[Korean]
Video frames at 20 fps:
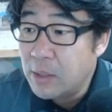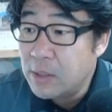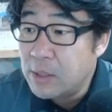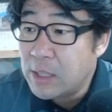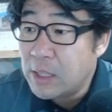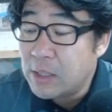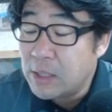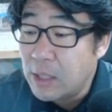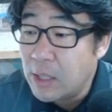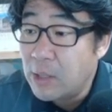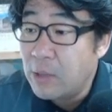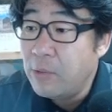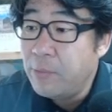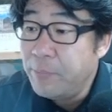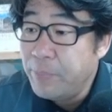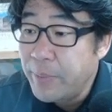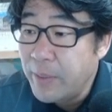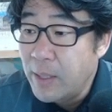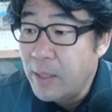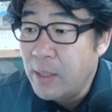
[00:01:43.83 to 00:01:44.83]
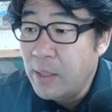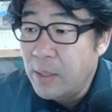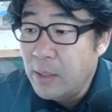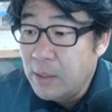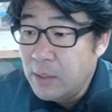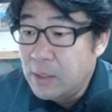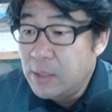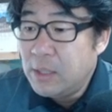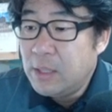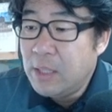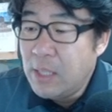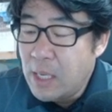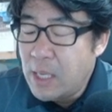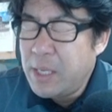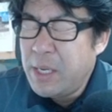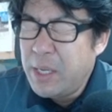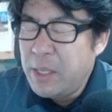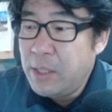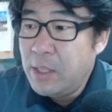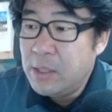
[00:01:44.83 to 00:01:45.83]
그 자체로
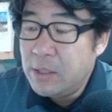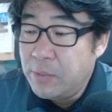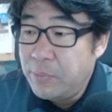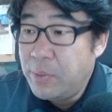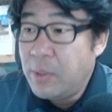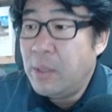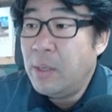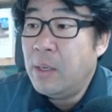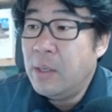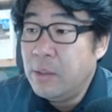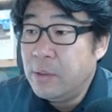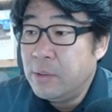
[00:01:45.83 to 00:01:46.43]
시간에 의해서 변하는